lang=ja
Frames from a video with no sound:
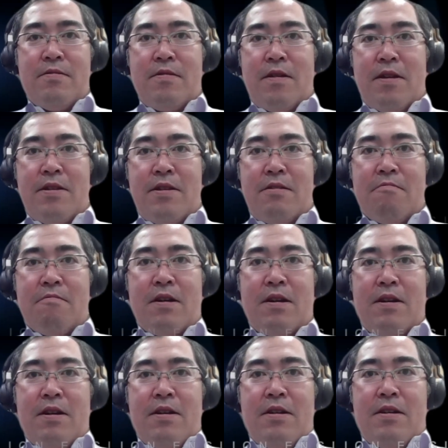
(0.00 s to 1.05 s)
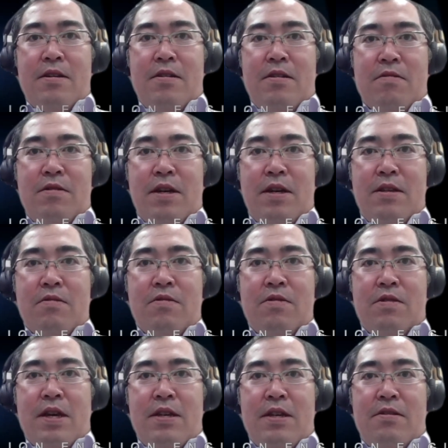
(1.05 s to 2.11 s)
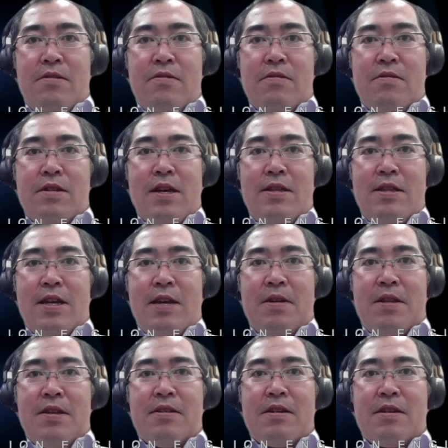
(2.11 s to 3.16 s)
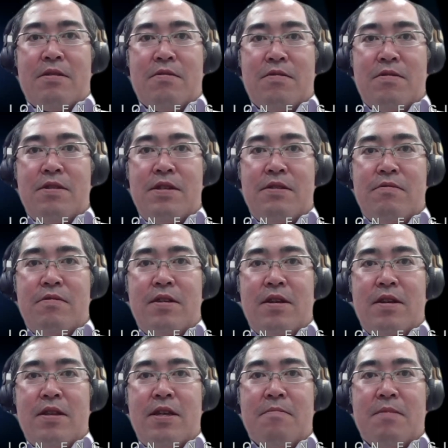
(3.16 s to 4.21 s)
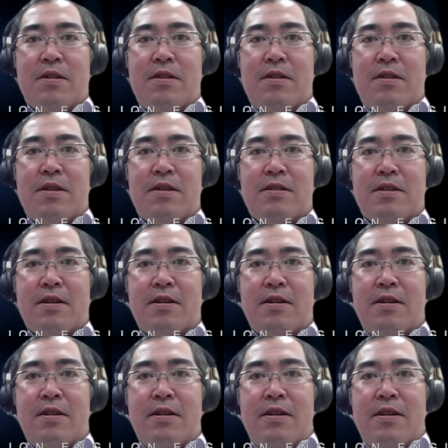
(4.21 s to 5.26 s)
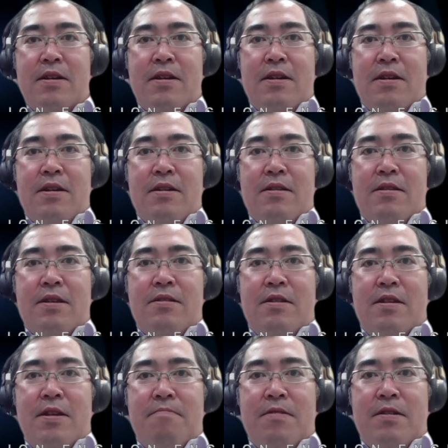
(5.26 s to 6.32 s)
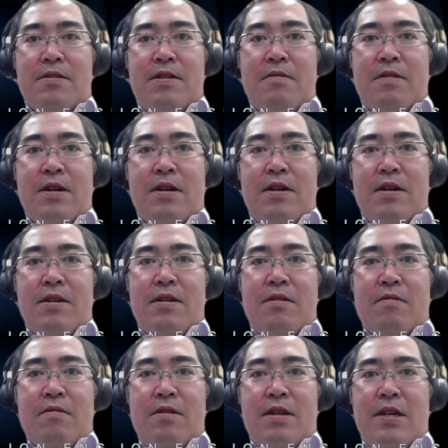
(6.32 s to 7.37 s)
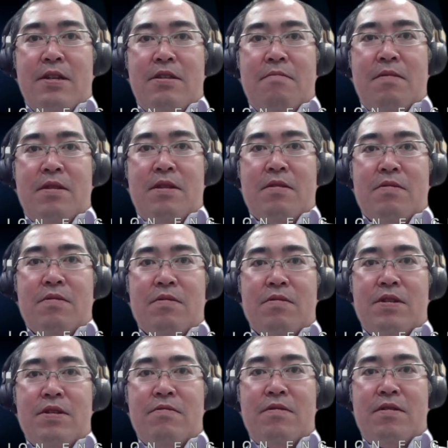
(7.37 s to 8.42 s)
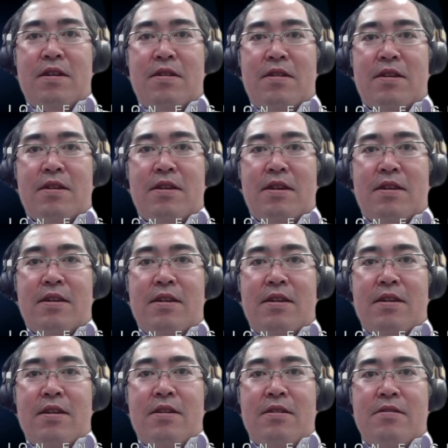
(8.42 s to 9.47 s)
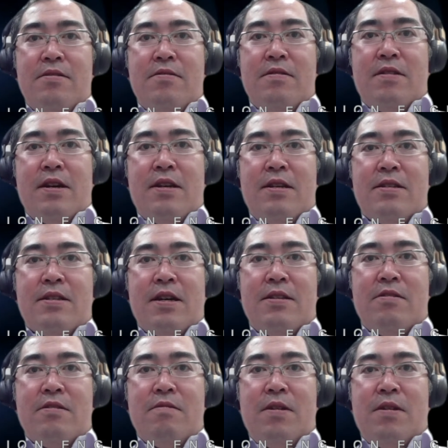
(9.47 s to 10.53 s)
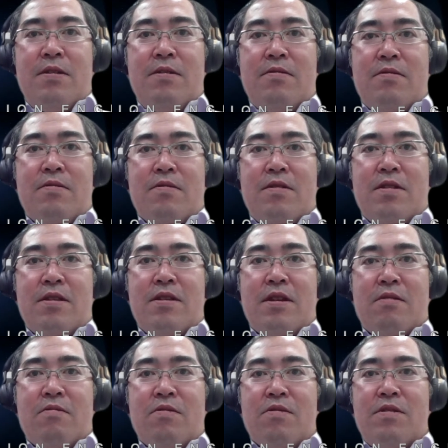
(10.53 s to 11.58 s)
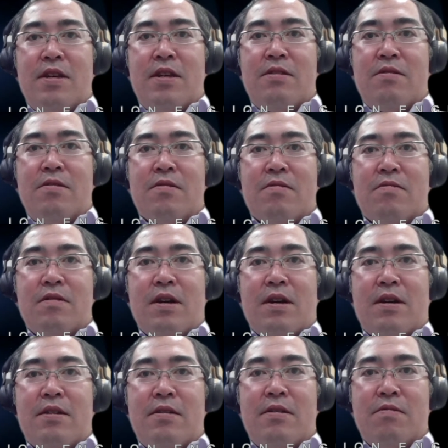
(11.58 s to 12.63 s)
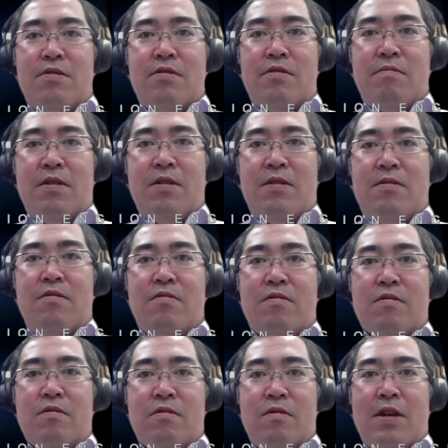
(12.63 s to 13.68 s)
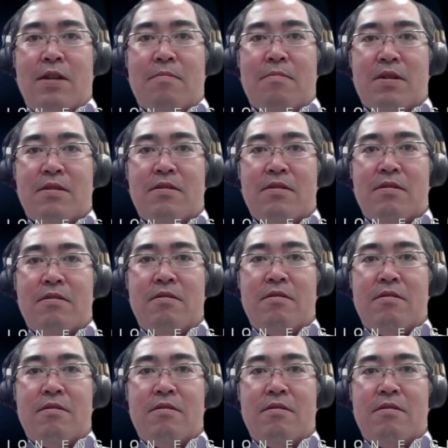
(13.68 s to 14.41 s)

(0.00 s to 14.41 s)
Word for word: オンエンジンは4台搭載中3台までしか同時に運転できませんでした。デスティニープラスでは4台すべてを同時運転でき、従来 30mN だった合成水力が 40mN となります。